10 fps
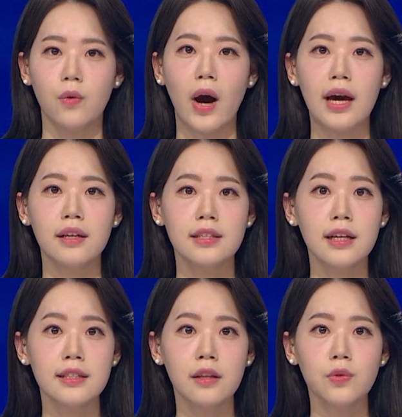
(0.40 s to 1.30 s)
과잉
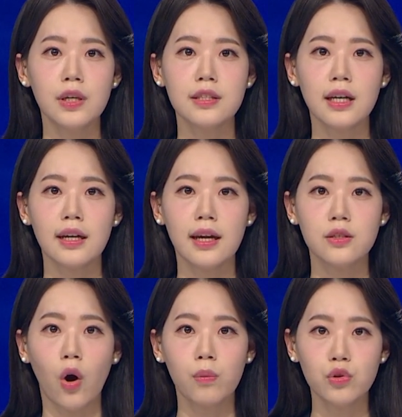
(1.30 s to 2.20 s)
생산된 쌀의
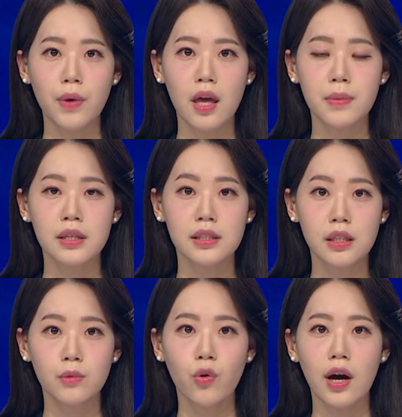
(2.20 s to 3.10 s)
정부 매입을
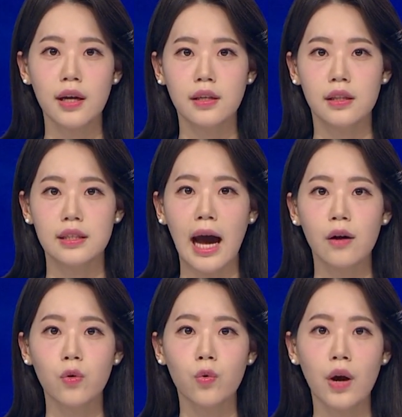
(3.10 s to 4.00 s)
의무화하는
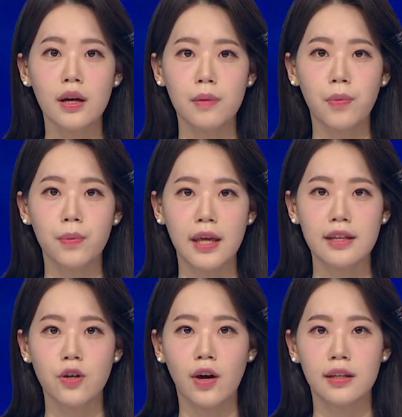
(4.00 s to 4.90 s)
양곡관리법
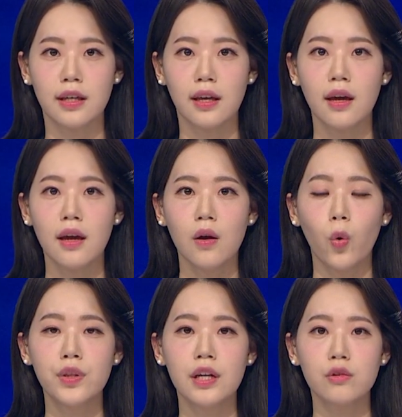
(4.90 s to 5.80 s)
개정안이
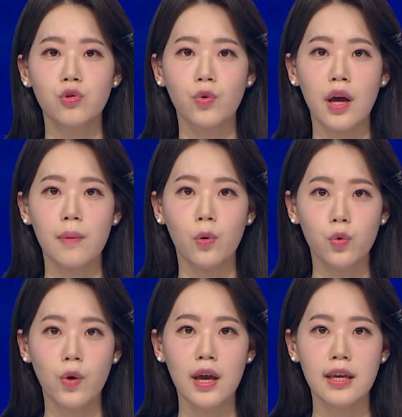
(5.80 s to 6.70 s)
오늘 국회
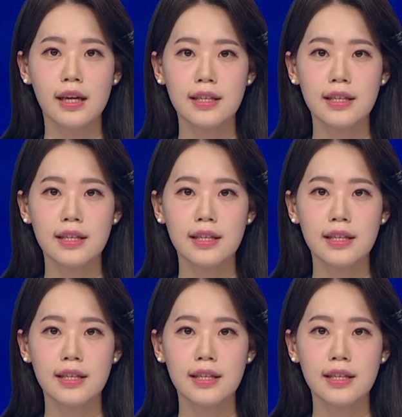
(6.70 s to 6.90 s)
본회의에